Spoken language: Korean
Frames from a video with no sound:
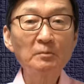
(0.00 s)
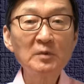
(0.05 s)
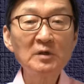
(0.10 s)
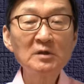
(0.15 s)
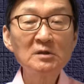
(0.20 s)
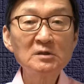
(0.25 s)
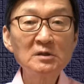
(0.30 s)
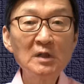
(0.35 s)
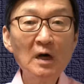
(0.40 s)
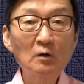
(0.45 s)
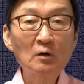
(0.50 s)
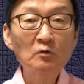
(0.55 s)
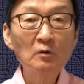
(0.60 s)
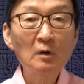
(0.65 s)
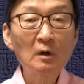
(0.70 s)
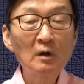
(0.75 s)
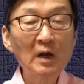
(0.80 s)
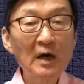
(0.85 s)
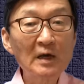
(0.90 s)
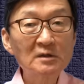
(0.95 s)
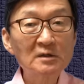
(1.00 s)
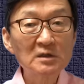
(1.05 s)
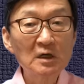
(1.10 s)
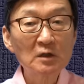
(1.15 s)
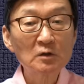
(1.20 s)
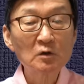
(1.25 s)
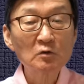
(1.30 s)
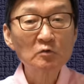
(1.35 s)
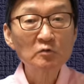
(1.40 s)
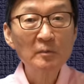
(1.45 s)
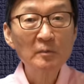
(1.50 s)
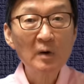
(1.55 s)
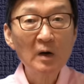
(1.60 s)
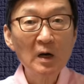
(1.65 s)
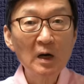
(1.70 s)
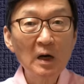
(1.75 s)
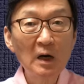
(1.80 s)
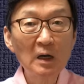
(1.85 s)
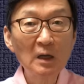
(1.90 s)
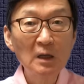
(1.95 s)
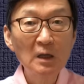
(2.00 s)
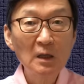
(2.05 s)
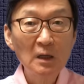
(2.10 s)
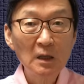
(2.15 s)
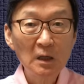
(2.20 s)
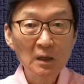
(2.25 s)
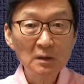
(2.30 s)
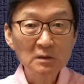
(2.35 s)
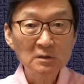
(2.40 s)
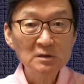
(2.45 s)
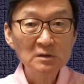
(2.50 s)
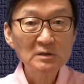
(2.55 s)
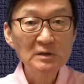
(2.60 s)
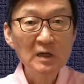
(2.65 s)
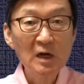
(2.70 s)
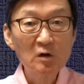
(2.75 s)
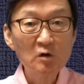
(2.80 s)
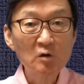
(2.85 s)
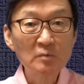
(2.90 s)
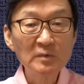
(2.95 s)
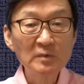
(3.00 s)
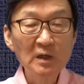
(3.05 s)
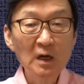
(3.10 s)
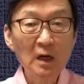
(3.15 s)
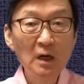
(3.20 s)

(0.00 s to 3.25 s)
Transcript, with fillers: 민주당 라이창더 후보가 아, 승리한 겁니다.